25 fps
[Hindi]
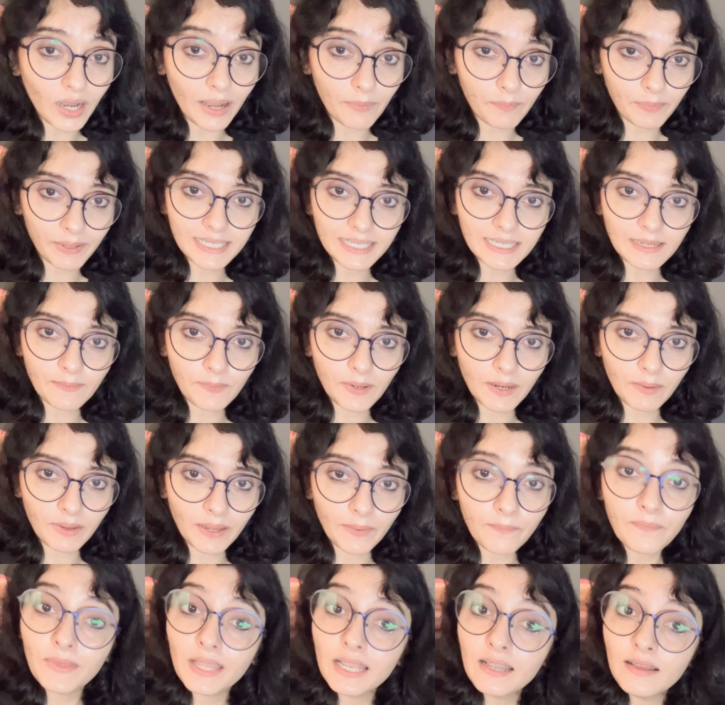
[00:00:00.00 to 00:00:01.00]
आपके सपने
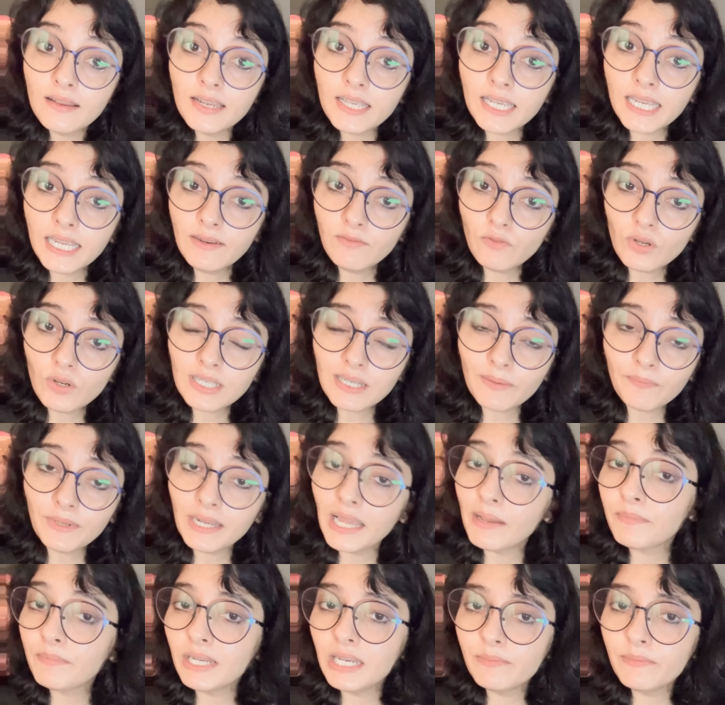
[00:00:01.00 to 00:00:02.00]
में लेकिन वो
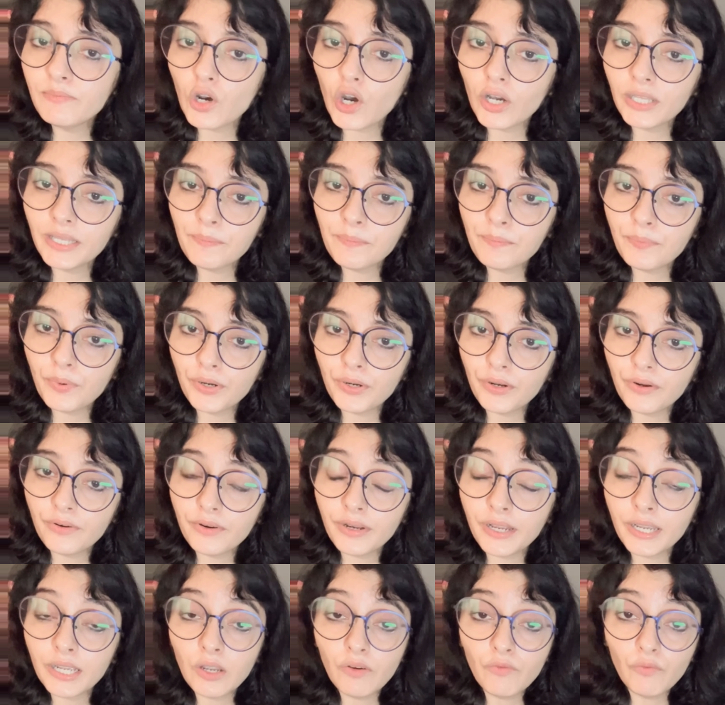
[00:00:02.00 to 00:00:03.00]
सपने आपके लिए बहुत इंपॉर्टेंट
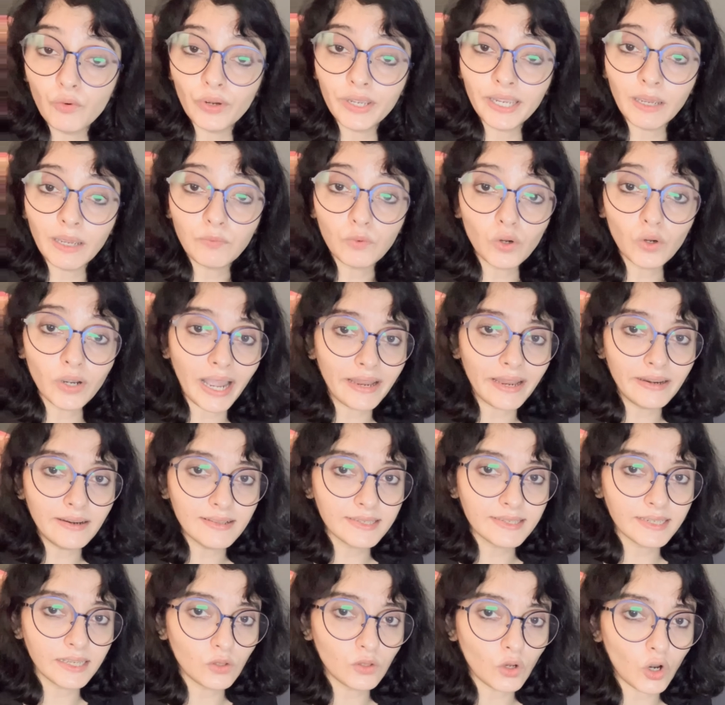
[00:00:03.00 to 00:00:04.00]
रहेंगे वही आपको
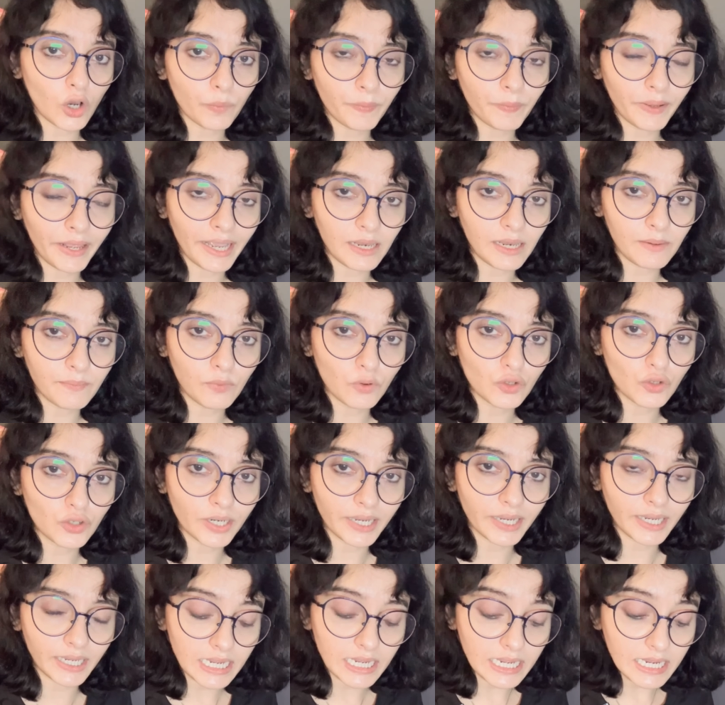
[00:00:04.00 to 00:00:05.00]
गाइडेंस के तौर पे हेल्प हो
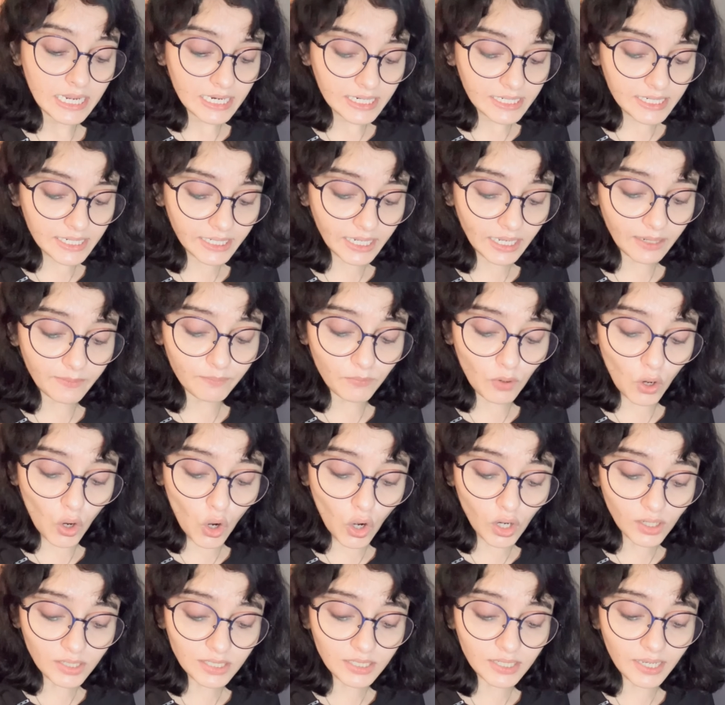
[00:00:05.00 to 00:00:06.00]
जाएगी ठीक है
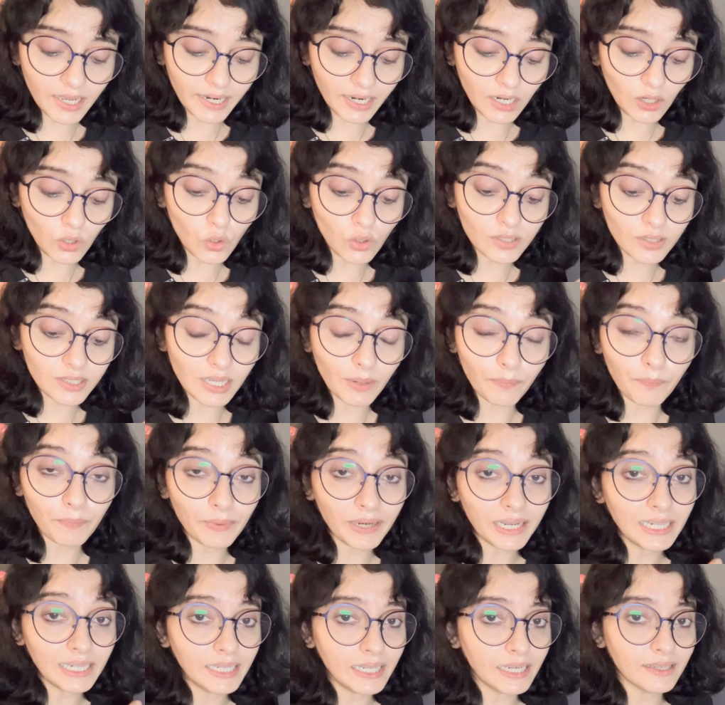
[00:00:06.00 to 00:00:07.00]
बहुत सारे लोग
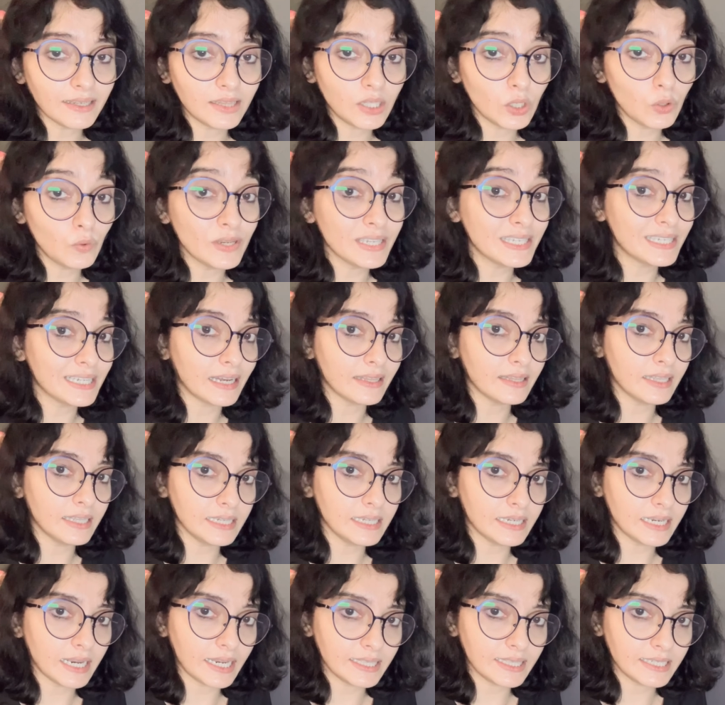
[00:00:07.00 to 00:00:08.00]
सपने देखते हुए ज़्यादा
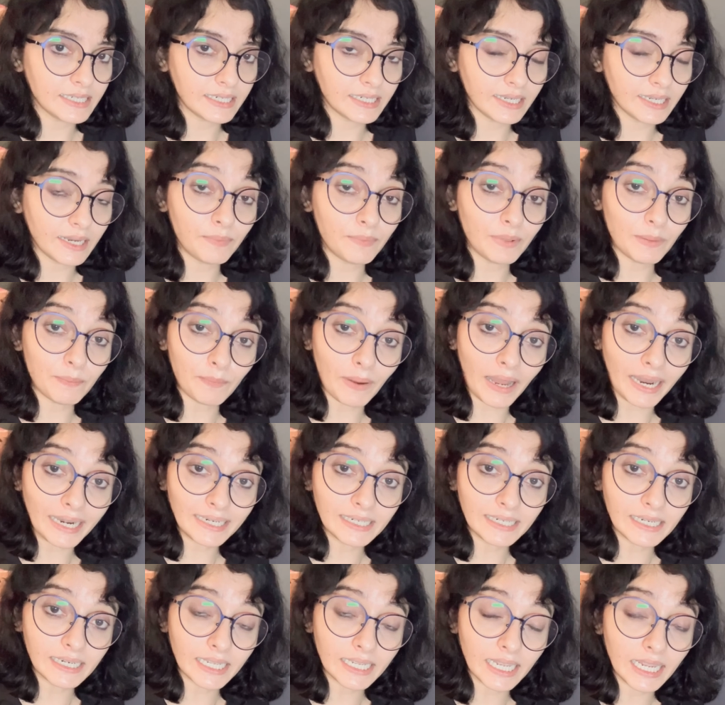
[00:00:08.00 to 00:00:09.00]
दिखाई दे रहे हैं अपने
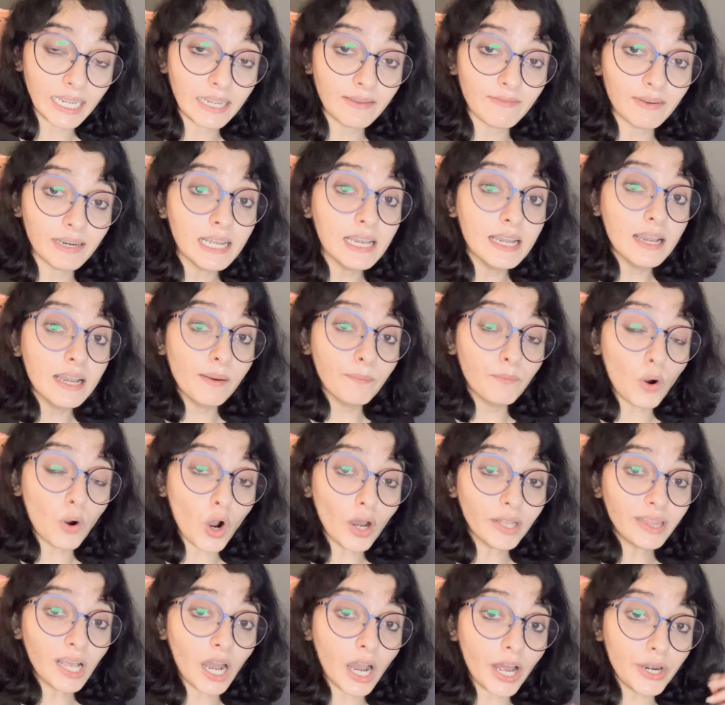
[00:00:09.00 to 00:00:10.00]
पार्टनर के इवन
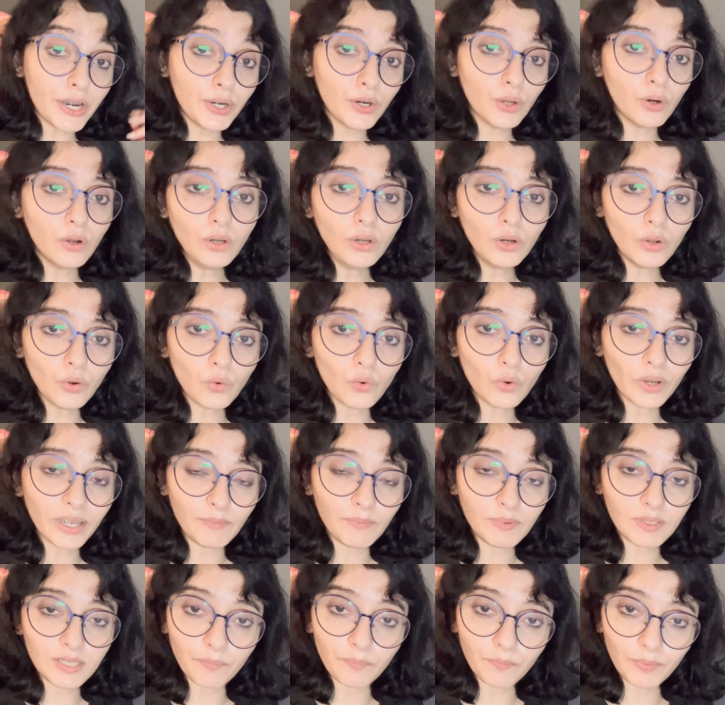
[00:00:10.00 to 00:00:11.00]
बहुत अननोन लोगों के
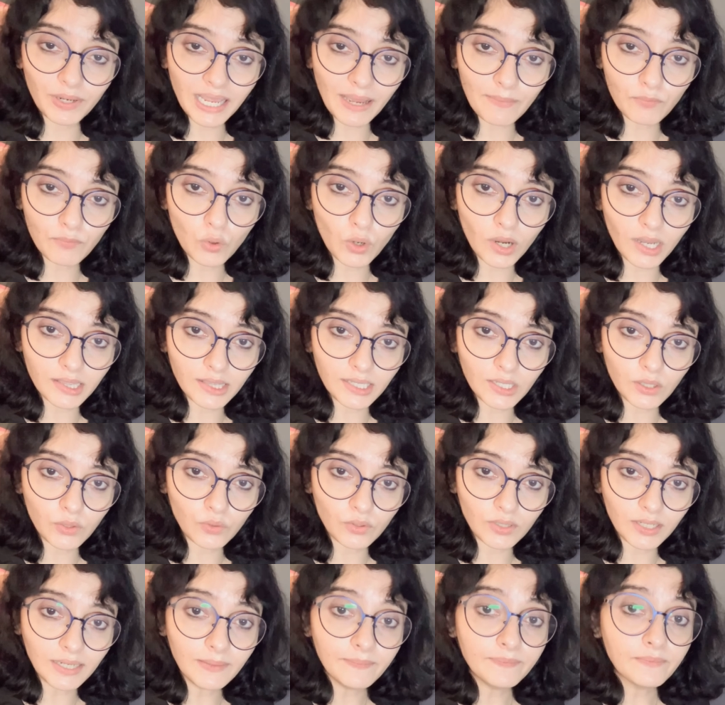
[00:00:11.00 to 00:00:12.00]
भी सपने आपको आते
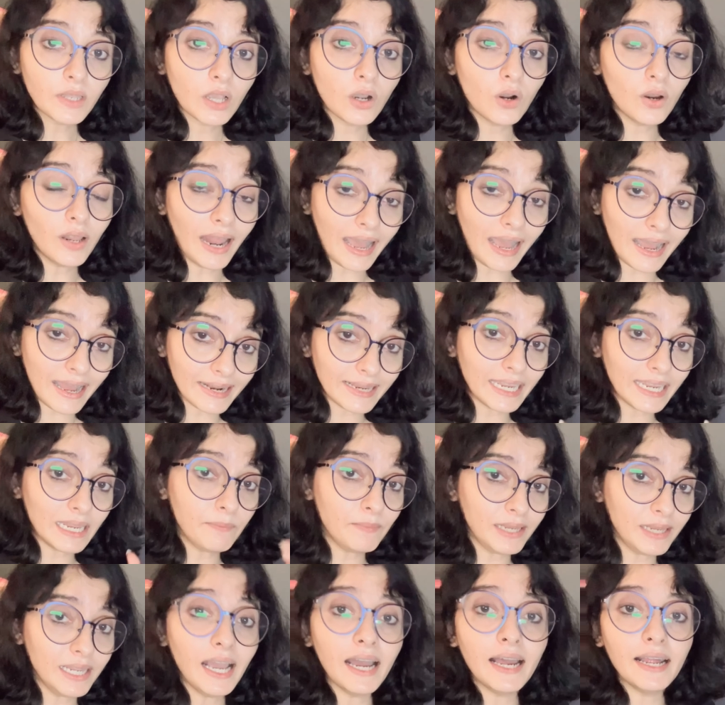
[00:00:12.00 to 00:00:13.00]
होंगे और आगे
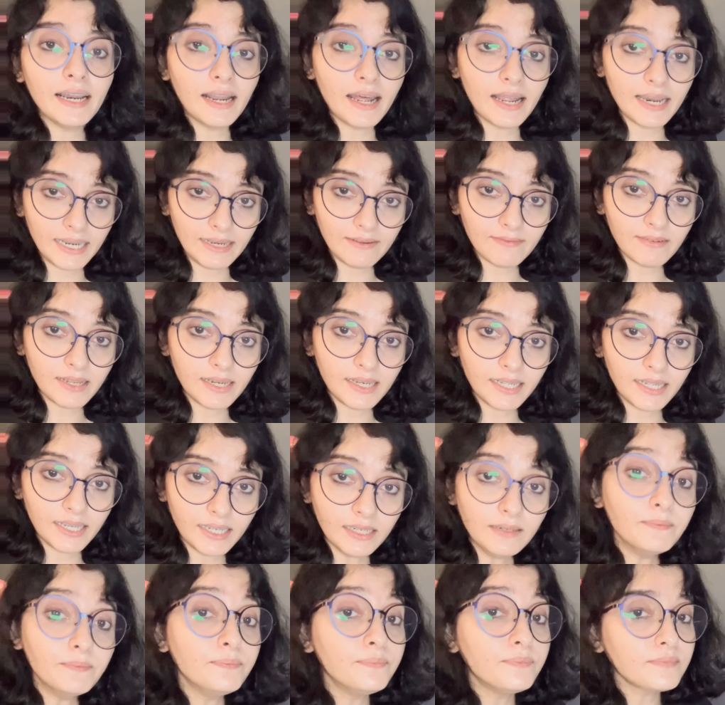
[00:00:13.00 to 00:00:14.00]
भी आ, आने वाले
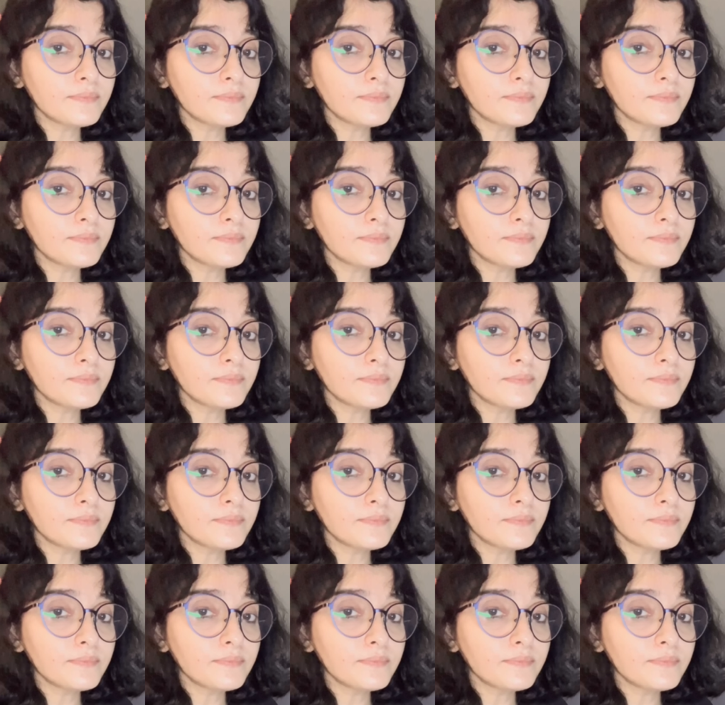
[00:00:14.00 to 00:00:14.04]
हैं